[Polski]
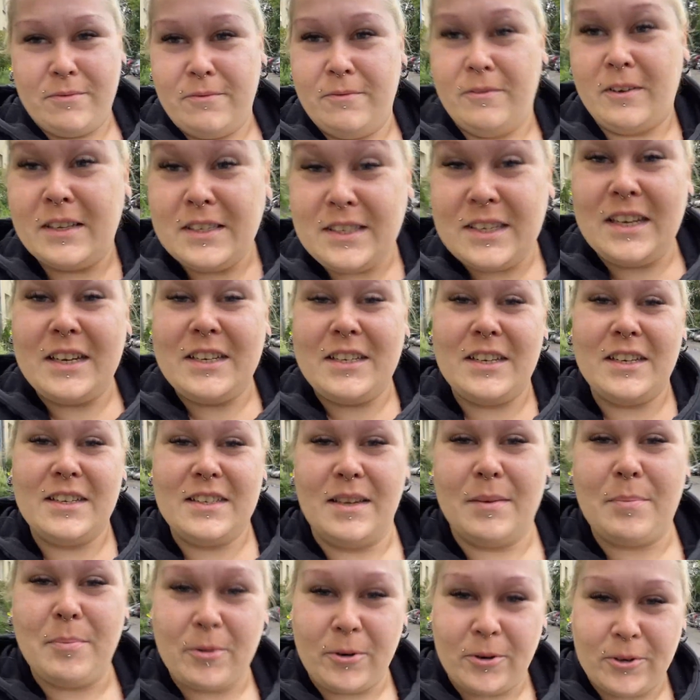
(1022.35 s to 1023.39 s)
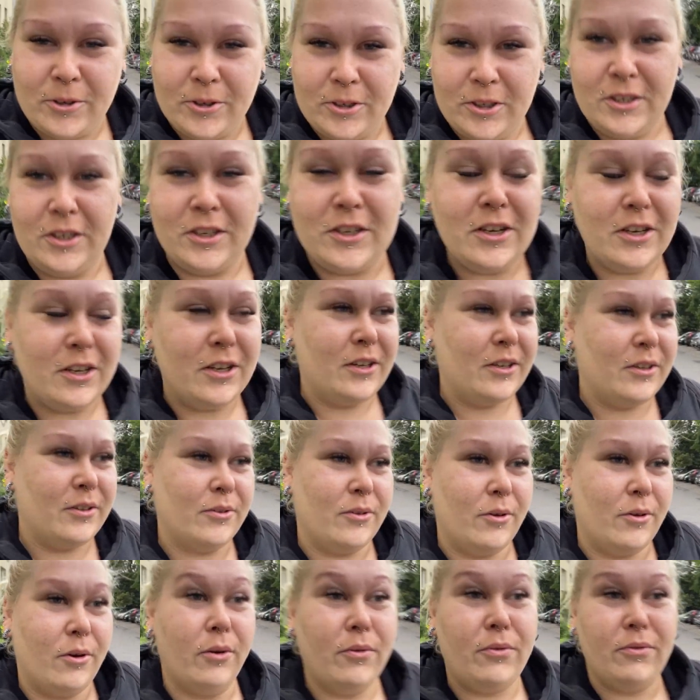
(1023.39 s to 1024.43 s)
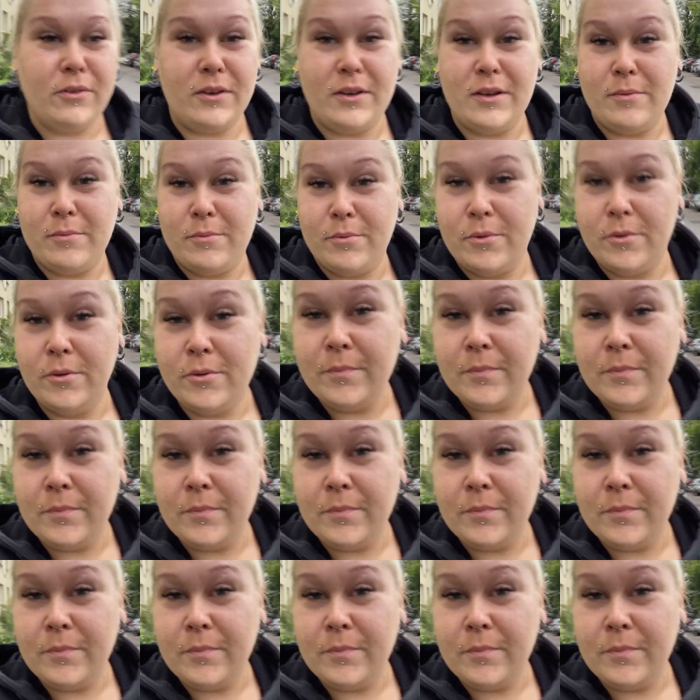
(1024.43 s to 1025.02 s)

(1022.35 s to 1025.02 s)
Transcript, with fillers: Was jeszcze zaprosić do filmu,